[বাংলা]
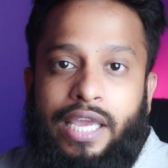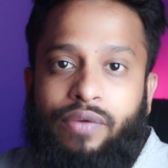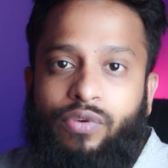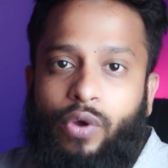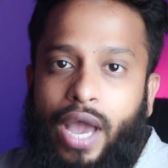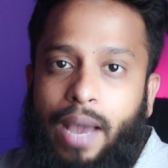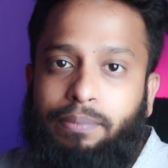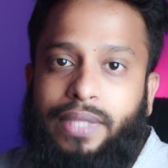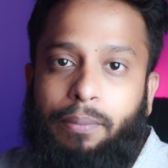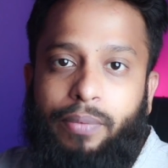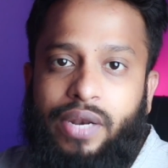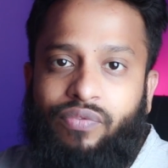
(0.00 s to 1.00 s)
if you have
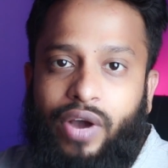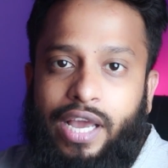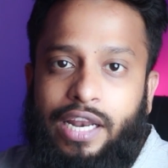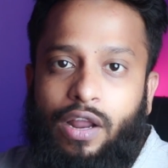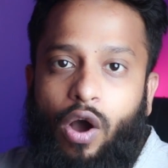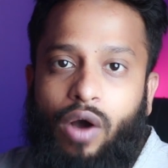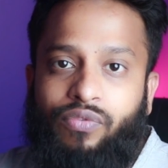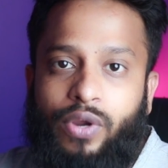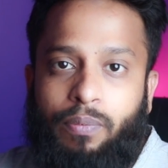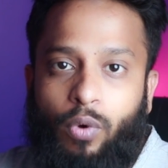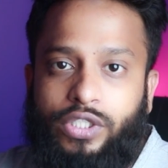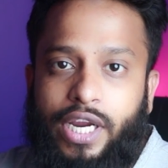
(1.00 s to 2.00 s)
the bin file of
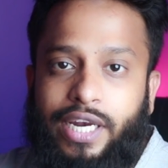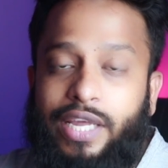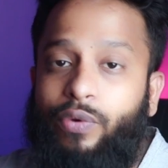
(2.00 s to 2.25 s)
your project